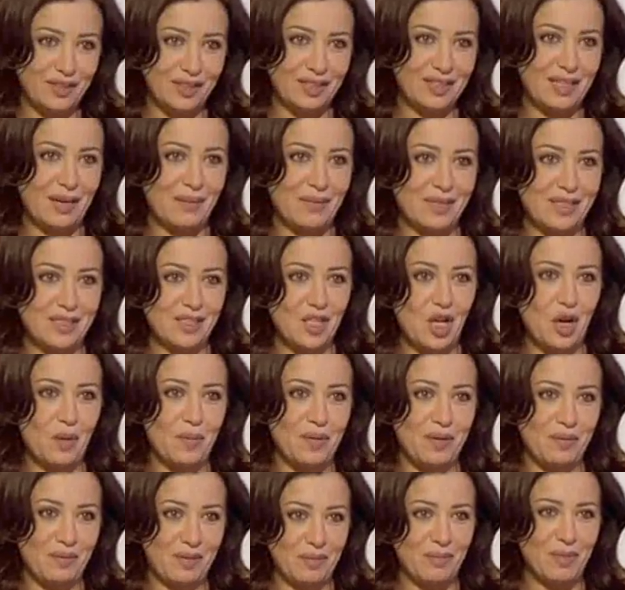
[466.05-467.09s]
في كمان
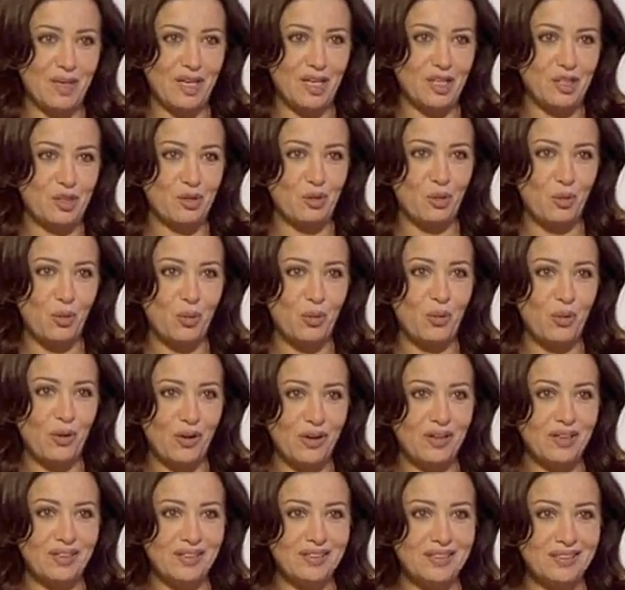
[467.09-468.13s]
صحبه يمكن بلشتوا
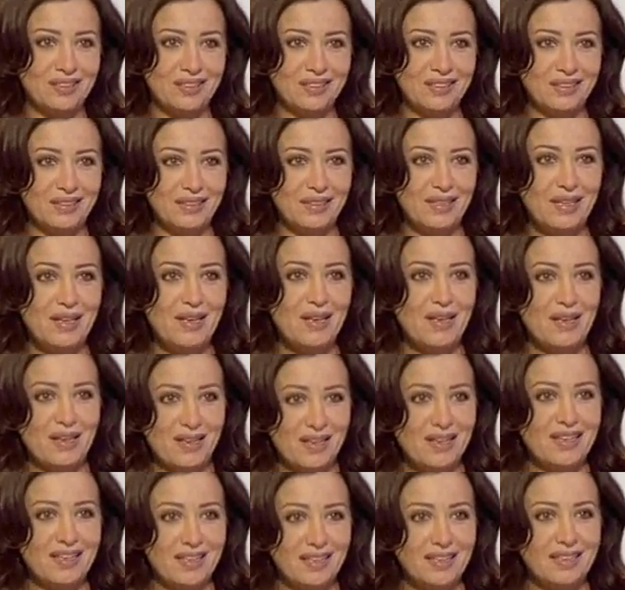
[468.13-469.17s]
آه، ايه يعني
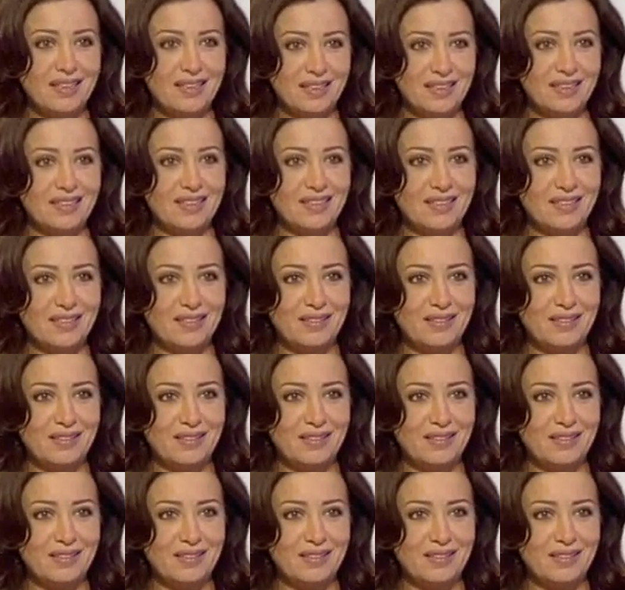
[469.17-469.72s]
في في جروب